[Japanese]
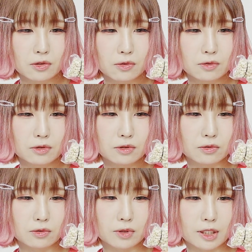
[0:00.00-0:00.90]

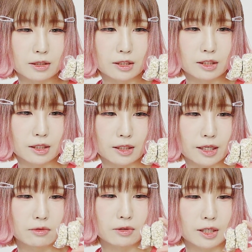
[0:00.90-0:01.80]
ヨーグルトが好きじゃ
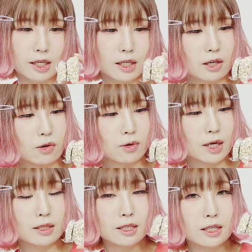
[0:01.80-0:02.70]
ないのでなんか
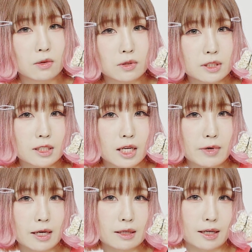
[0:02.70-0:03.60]
他に美味しい食
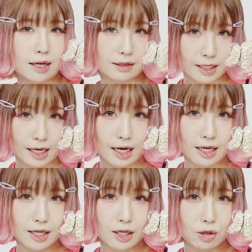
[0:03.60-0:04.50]
べ方があったら
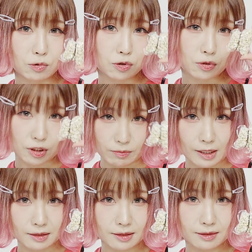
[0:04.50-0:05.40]
募集し
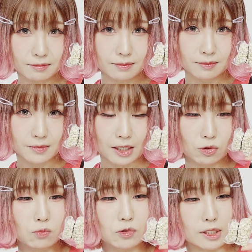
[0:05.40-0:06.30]
ます
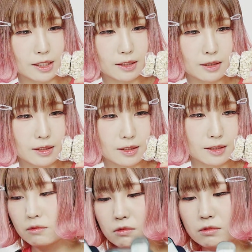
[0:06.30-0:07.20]
ハト麦
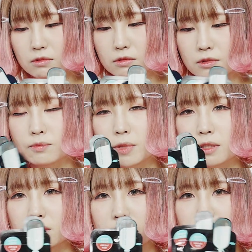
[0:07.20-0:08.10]
この
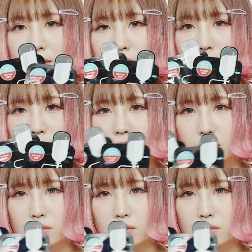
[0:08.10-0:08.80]
パックなんですけ